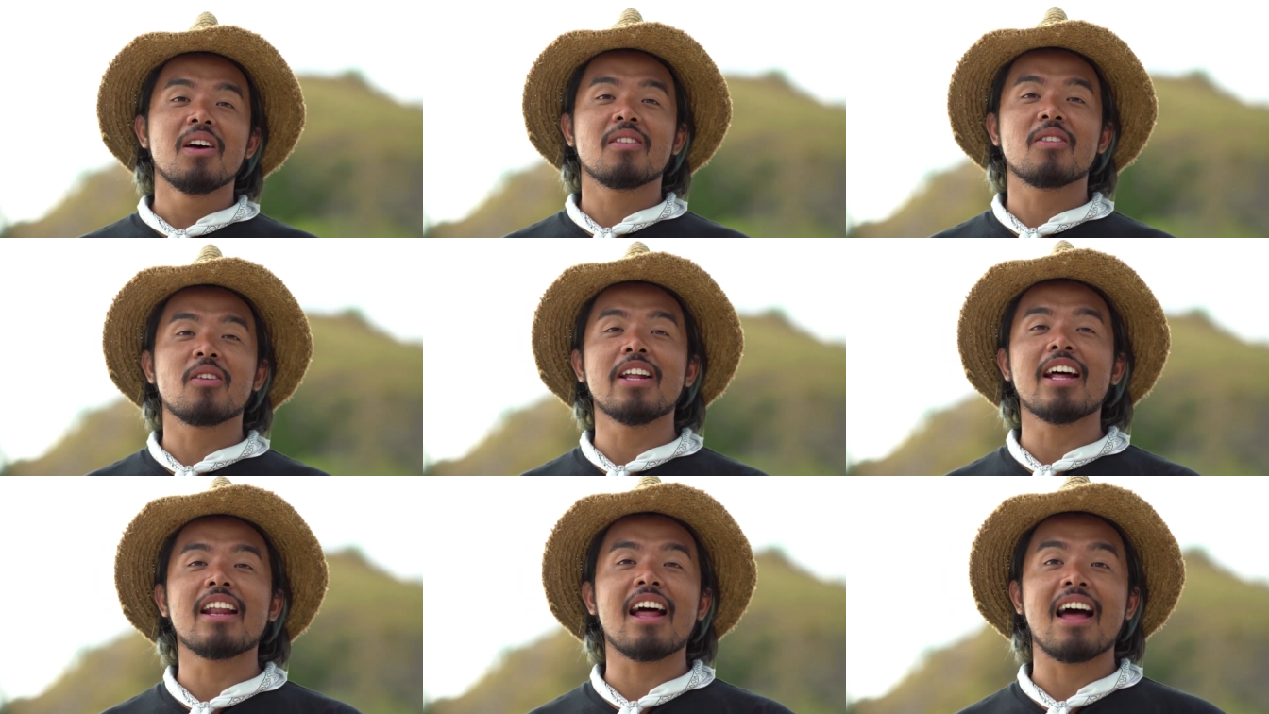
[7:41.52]

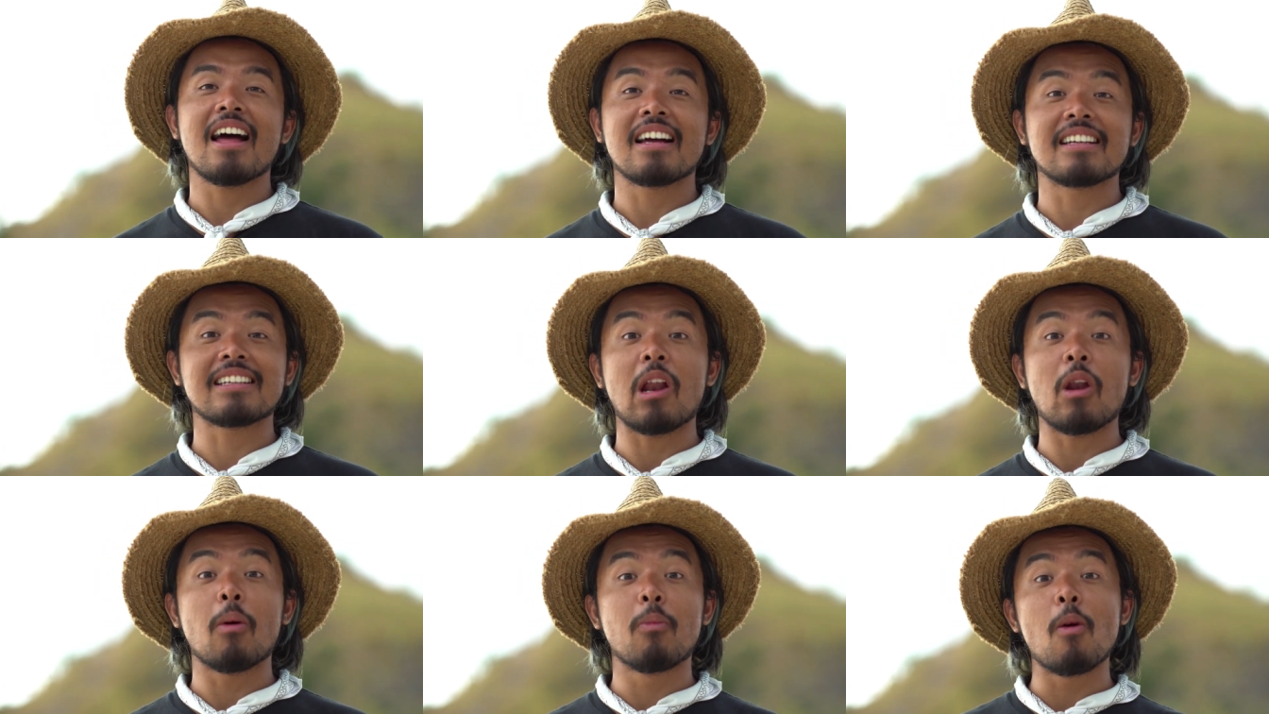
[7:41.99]
Saudara,
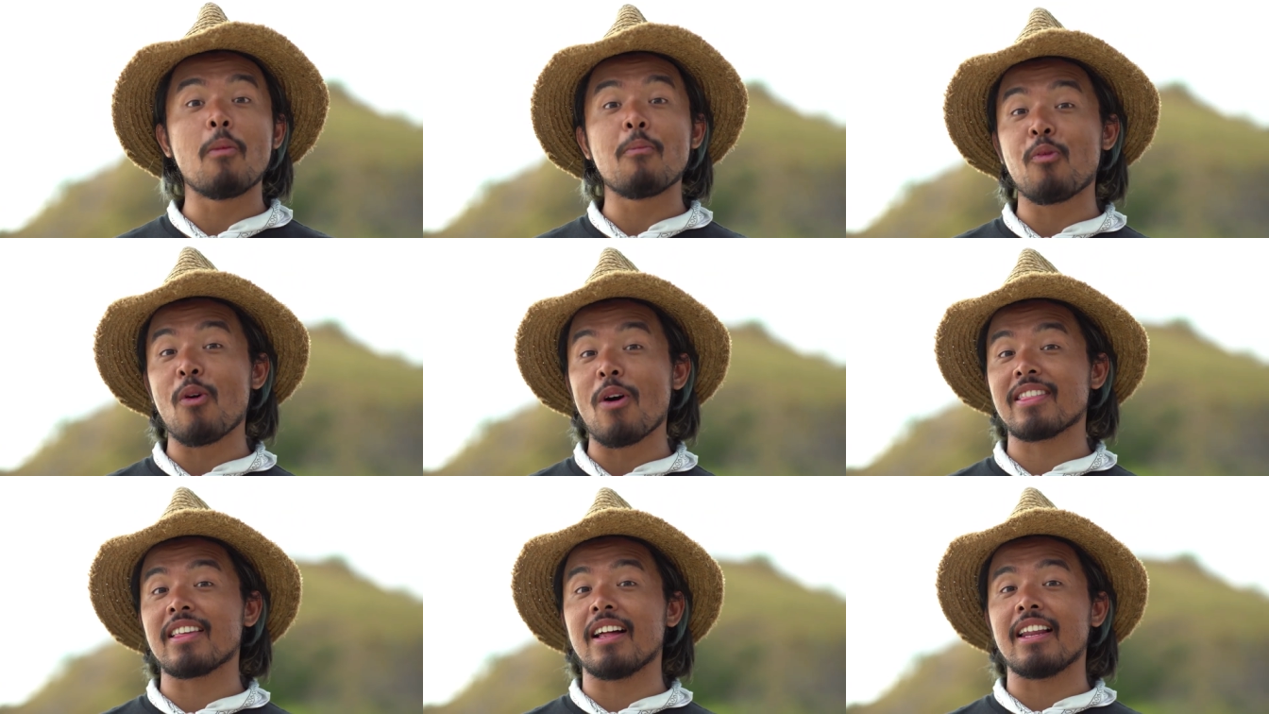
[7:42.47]
kalau belum
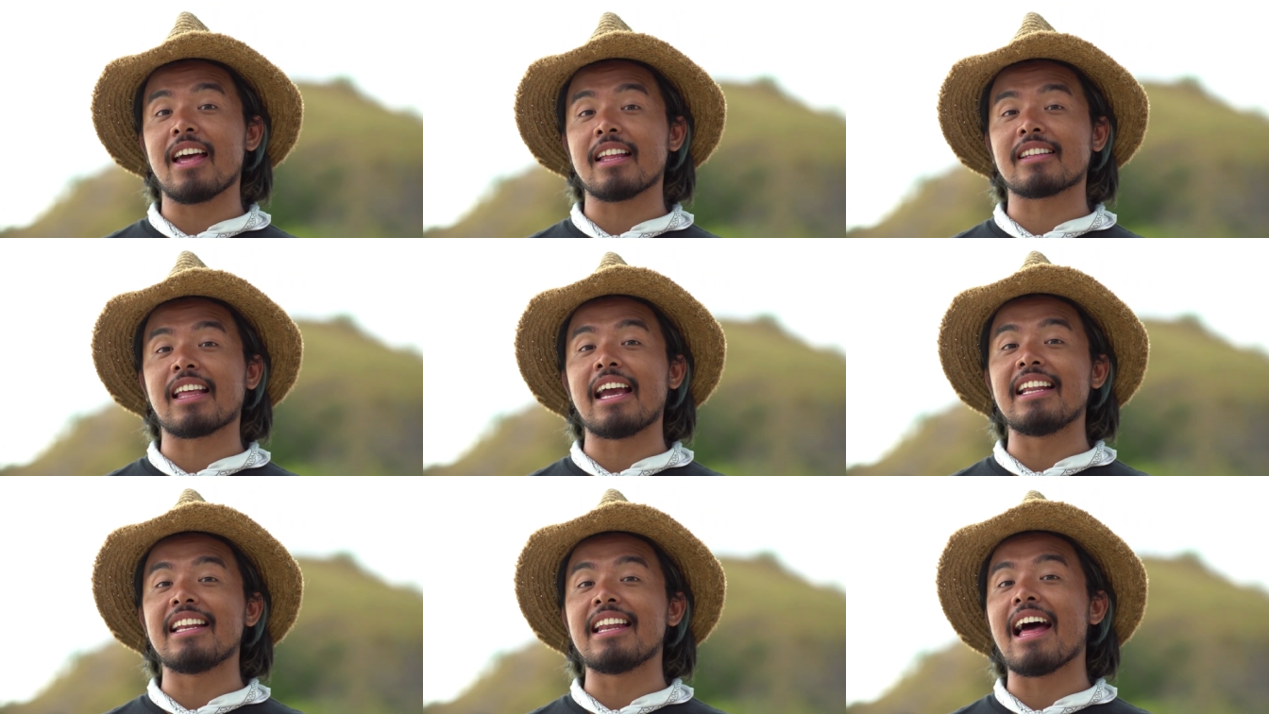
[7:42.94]
puas ngelihat
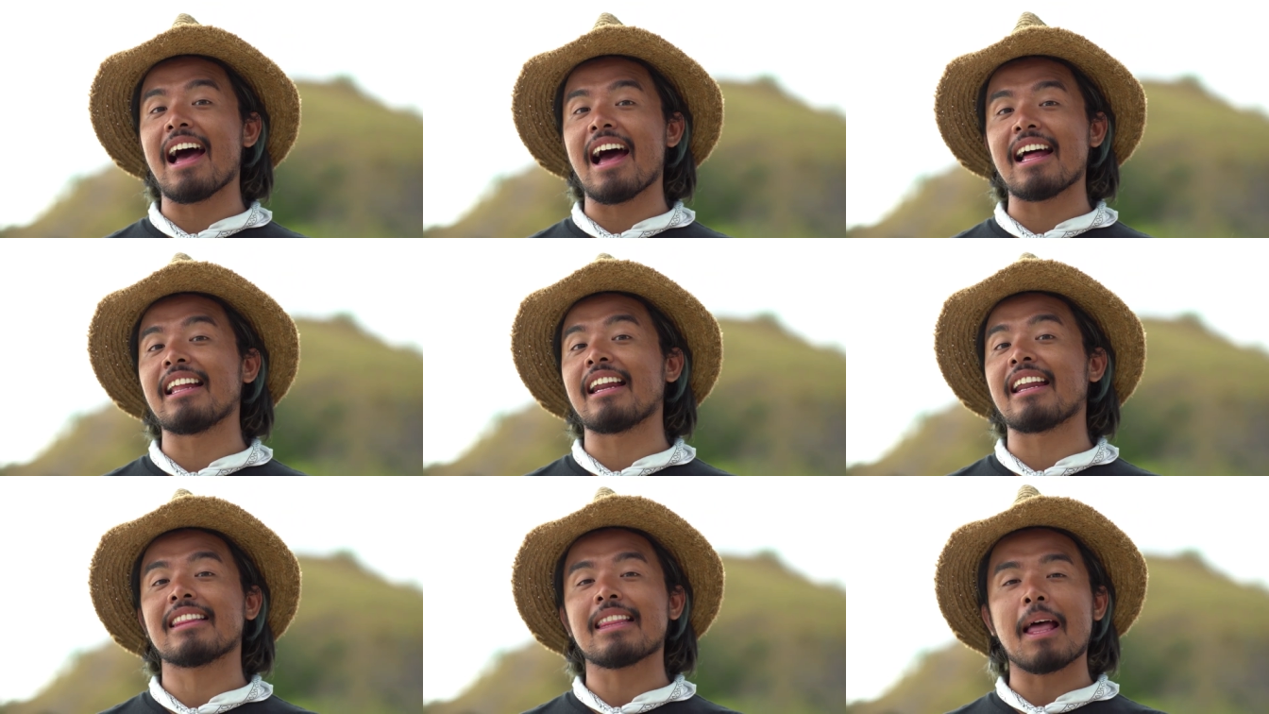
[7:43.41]
keindahan
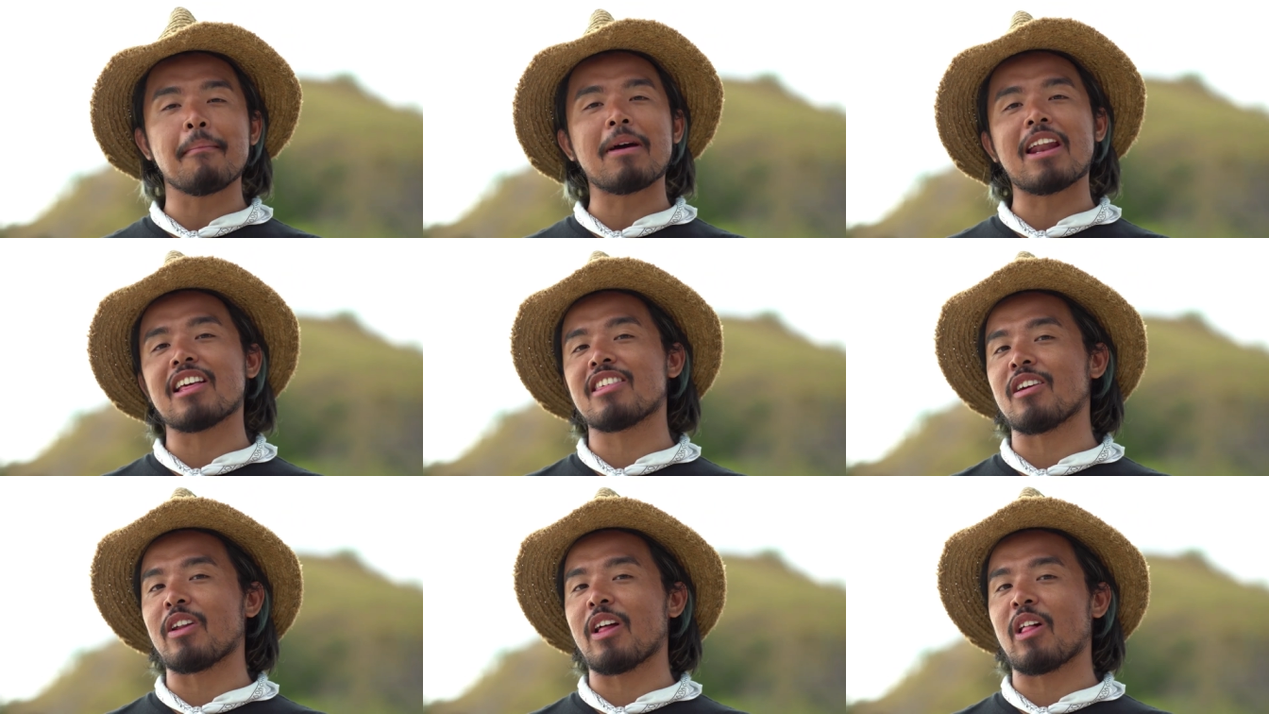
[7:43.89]
dari Taman
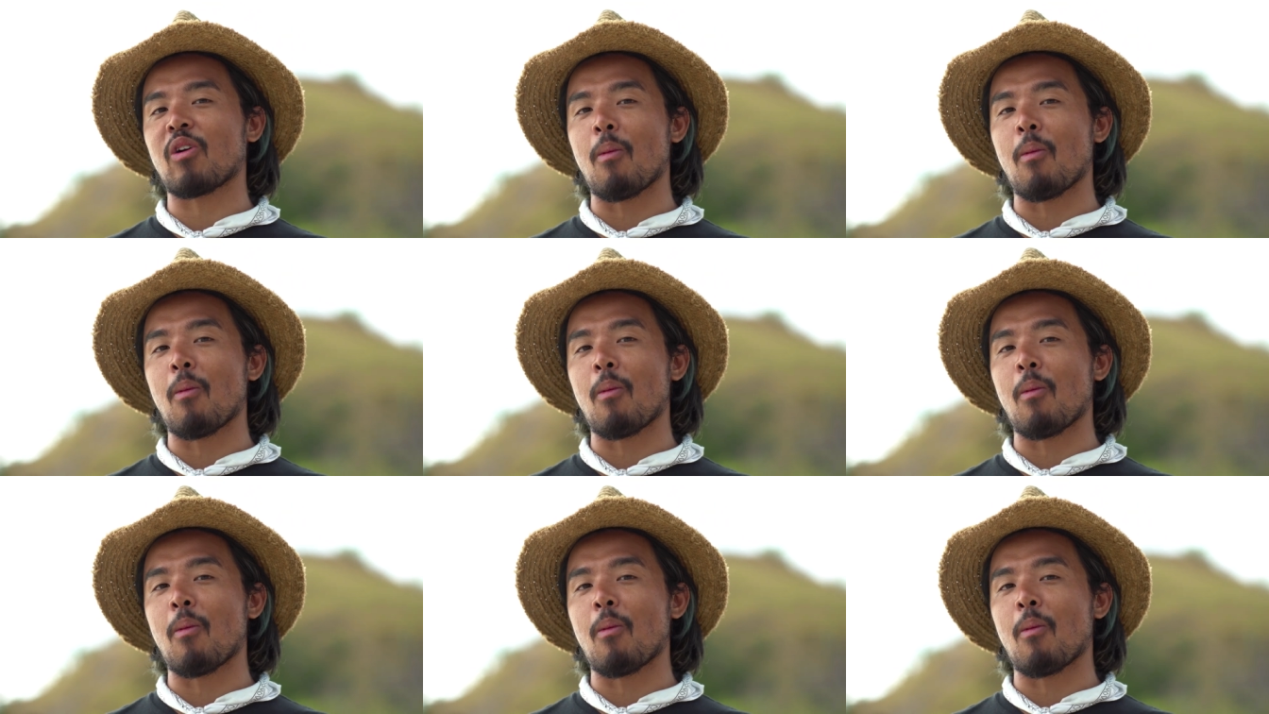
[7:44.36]
Nasional